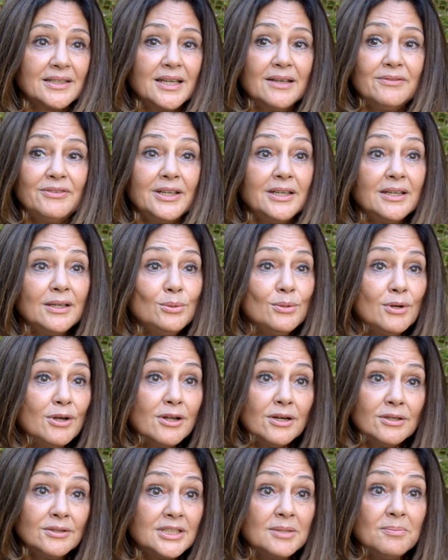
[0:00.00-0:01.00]
qu'il y avait une
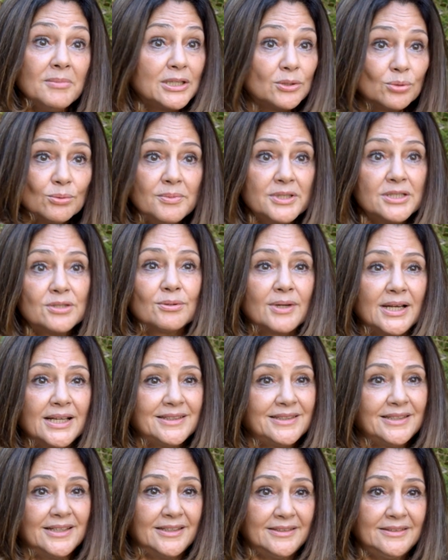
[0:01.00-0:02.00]
langue qui m'est tombée sur la
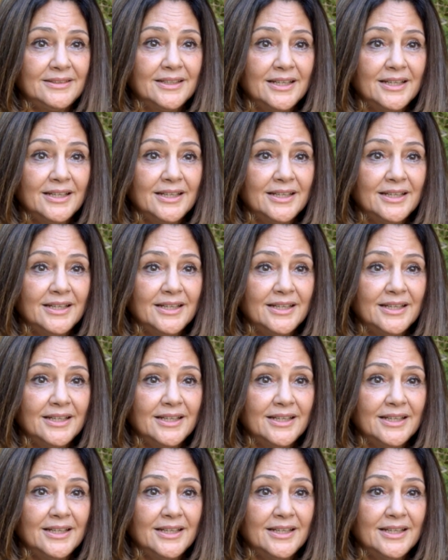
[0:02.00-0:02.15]
tête.